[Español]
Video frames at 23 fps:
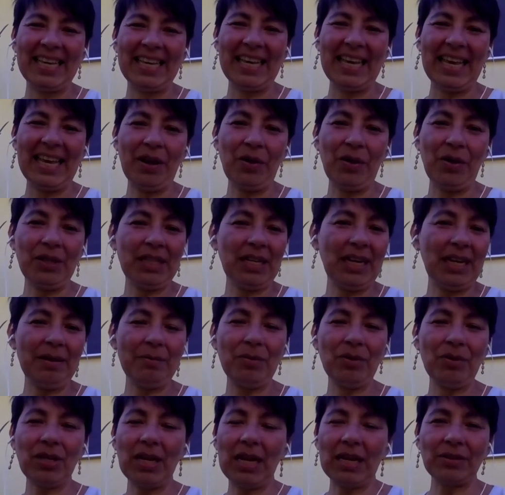que hoy
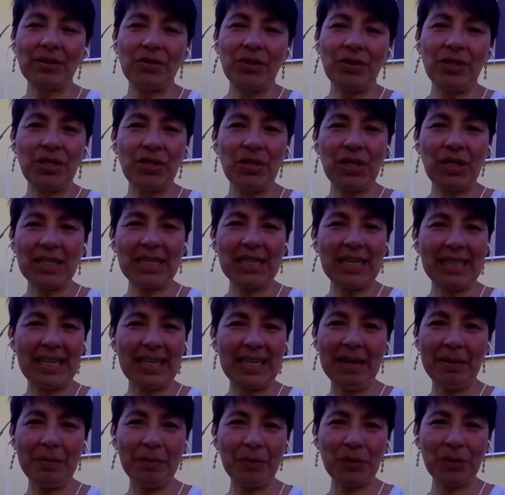tenemos las condiciones que
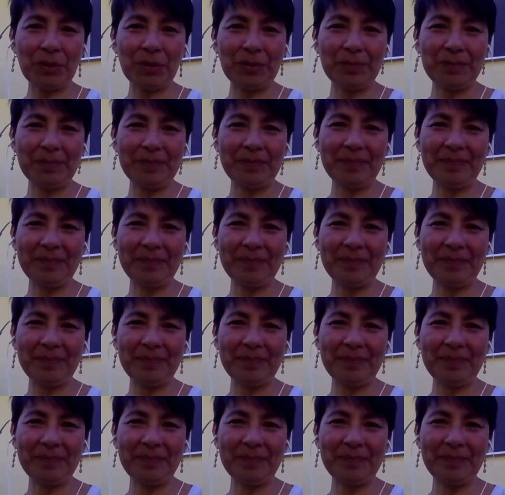tenemos,